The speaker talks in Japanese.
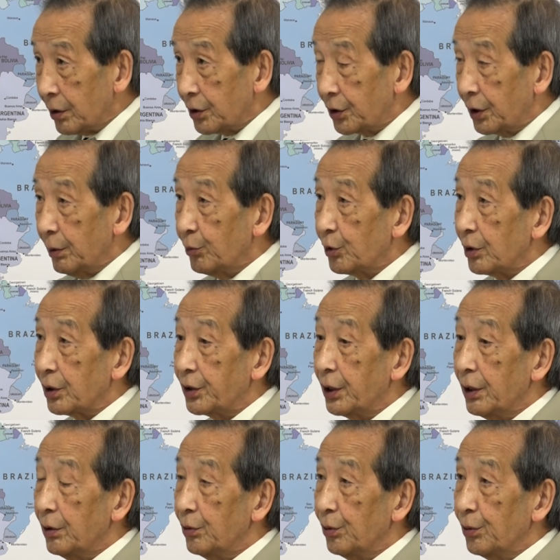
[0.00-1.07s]
しかもね
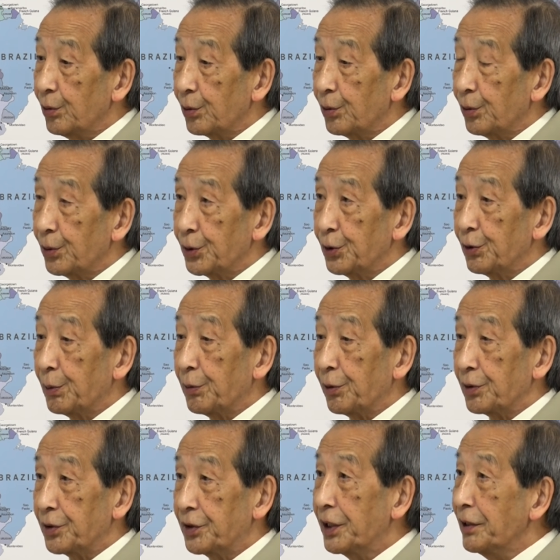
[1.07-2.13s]
性能の向上
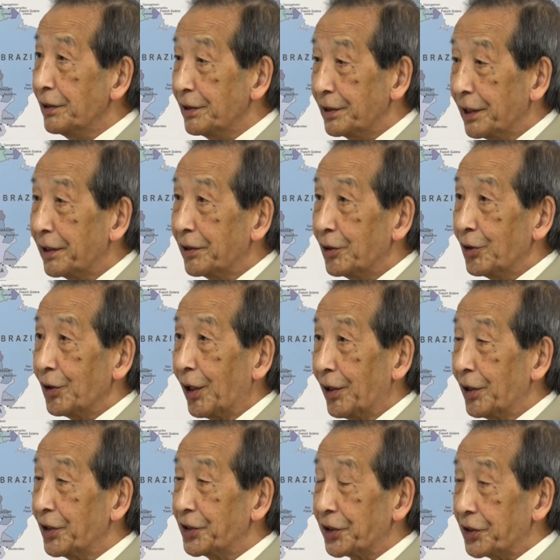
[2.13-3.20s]
も全然
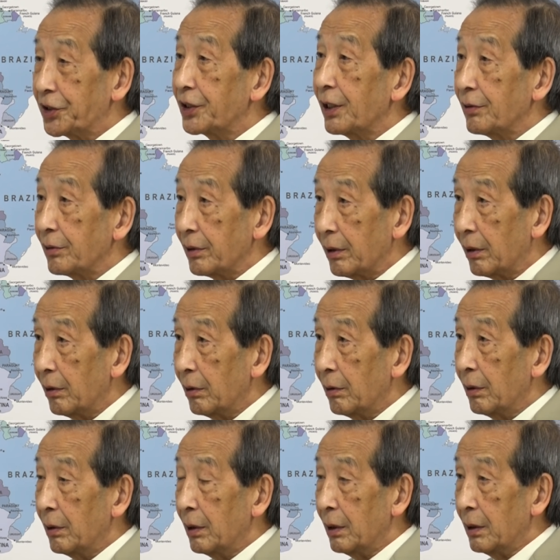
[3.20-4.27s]
話が違うんじゃあこれ
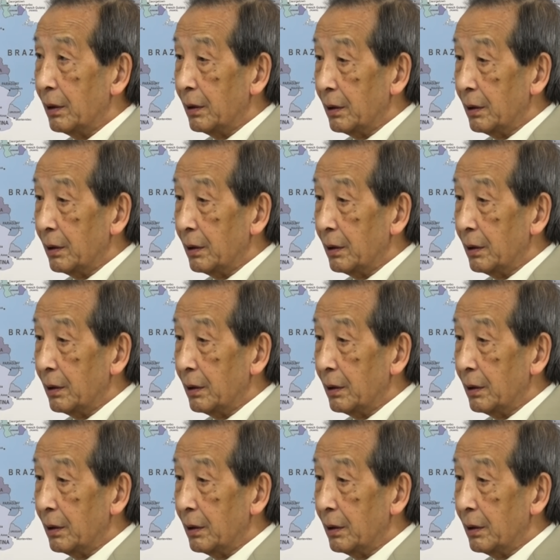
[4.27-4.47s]
は